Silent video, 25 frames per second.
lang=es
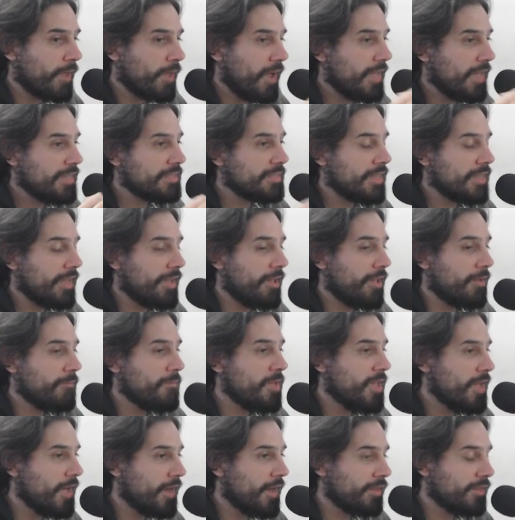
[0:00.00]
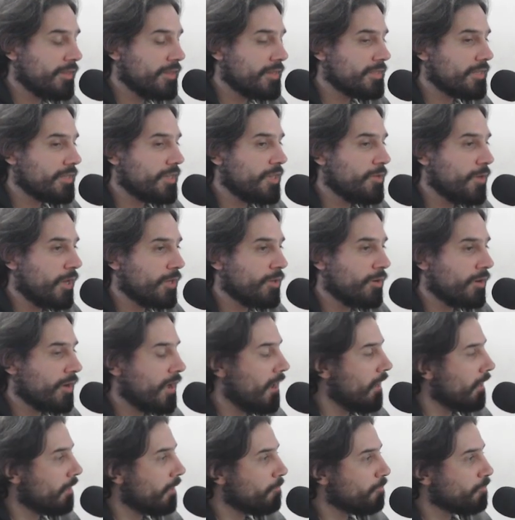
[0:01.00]
Ese viernes iba a
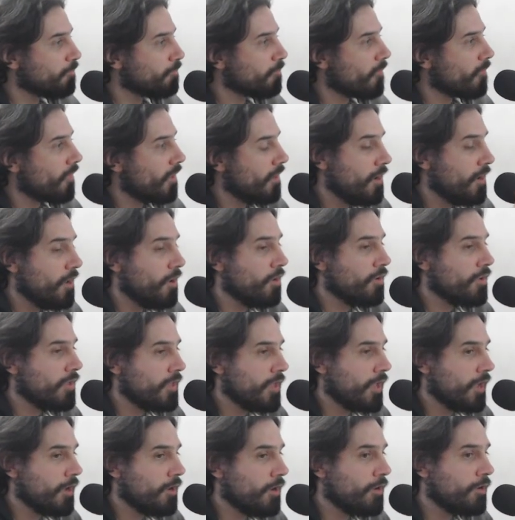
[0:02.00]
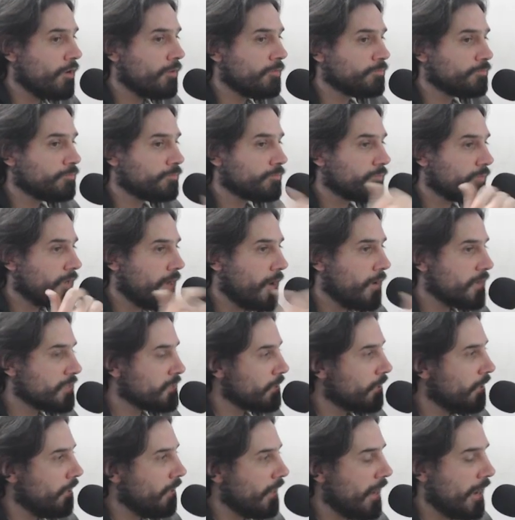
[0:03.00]
tocar León Gieco,
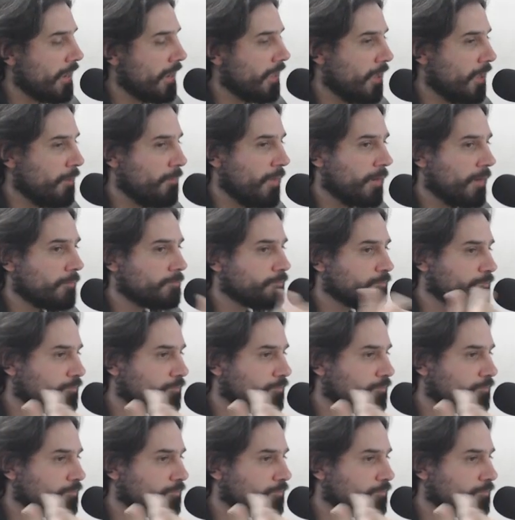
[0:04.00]
Caballeros de la Quema,